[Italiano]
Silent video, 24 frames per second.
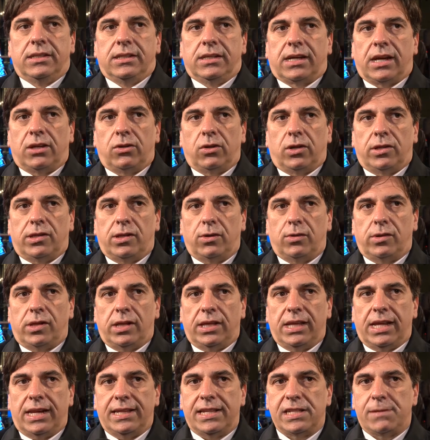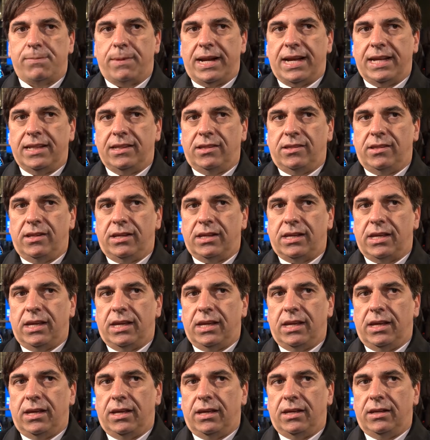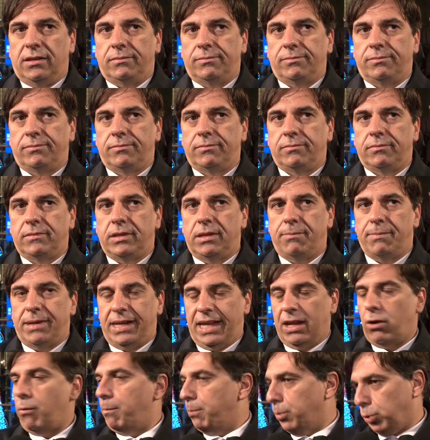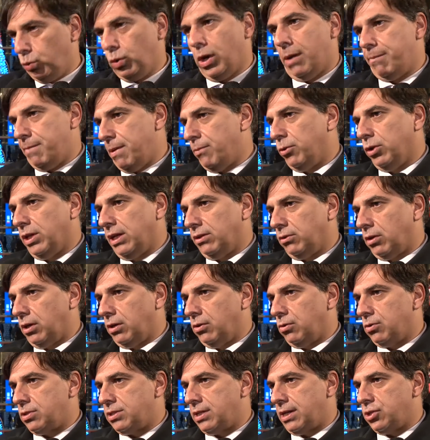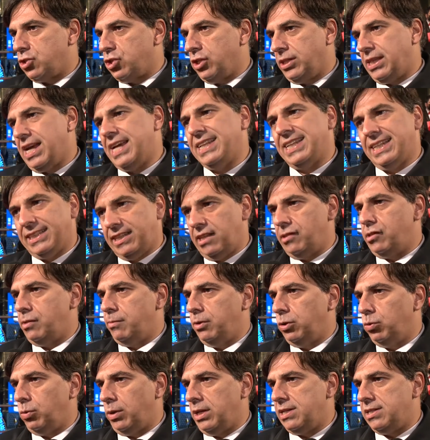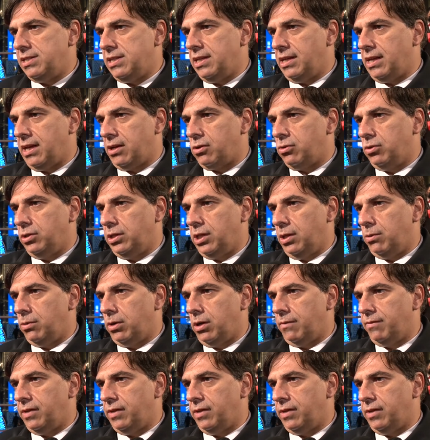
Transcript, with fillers: Credo che sia un segnale di speranza che in maniera opportuna abbiamo dato alla nostra città e ai tantissimi turisti che continuano a